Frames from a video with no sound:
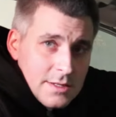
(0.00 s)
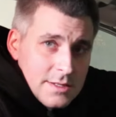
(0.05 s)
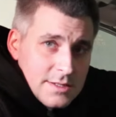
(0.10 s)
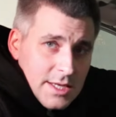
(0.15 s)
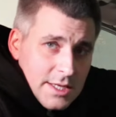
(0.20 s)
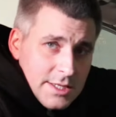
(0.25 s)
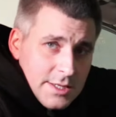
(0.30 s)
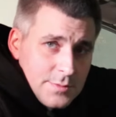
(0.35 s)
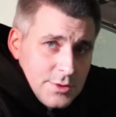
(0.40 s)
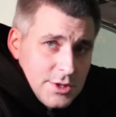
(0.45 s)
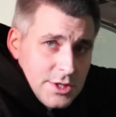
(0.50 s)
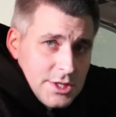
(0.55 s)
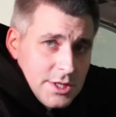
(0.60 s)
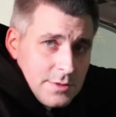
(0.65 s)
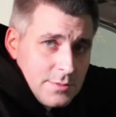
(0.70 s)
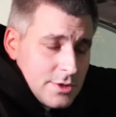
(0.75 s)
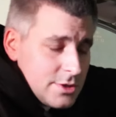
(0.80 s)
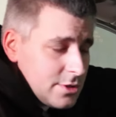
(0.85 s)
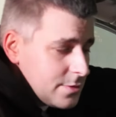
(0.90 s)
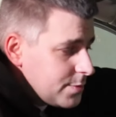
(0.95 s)
Zanim
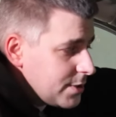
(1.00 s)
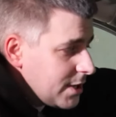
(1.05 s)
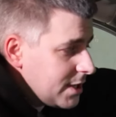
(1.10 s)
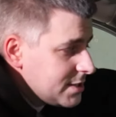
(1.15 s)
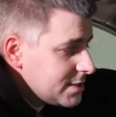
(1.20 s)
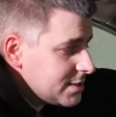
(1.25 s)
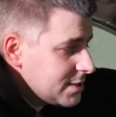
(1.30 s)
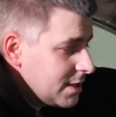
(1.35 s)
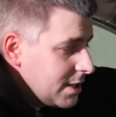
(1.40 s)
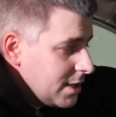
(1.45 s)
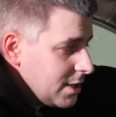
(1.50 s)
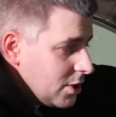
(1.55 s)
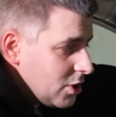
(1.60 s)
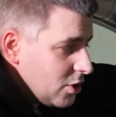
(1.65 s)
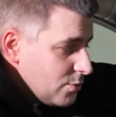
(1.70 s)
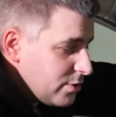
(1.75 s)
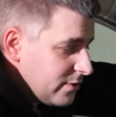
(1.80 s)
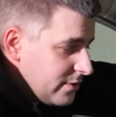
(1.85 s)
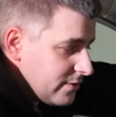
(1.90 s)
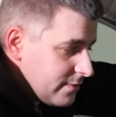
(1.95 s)
przejdziemy do prac,
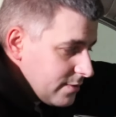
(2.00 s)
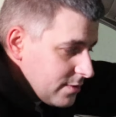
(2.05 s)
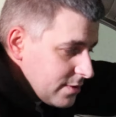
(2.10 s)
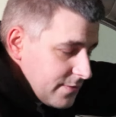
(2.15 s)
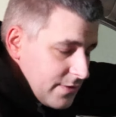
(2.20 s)
opowiem Wam